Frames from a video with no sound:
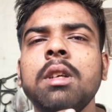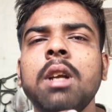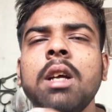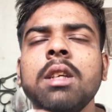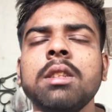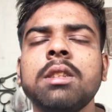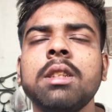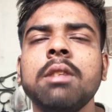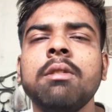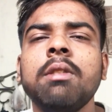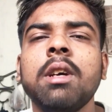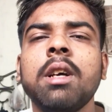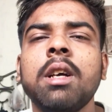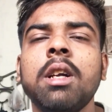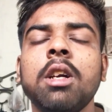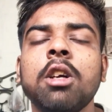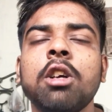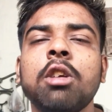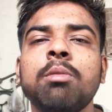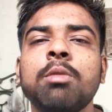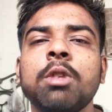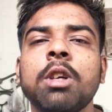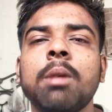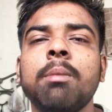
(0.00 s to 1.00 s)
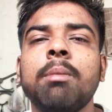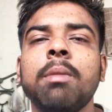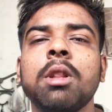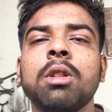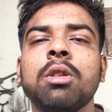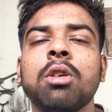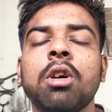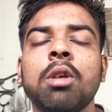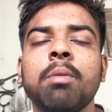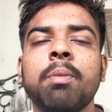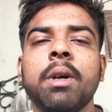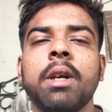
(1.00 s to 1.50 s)
नाश्ते वगैरह को मुकम्मल
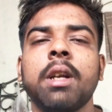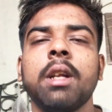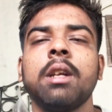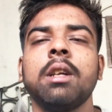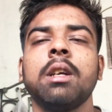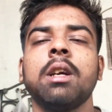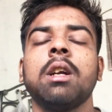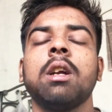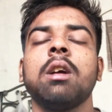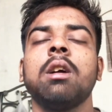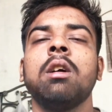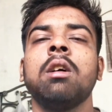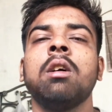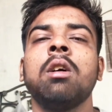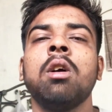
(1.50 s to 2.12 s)
तौर पर डन करा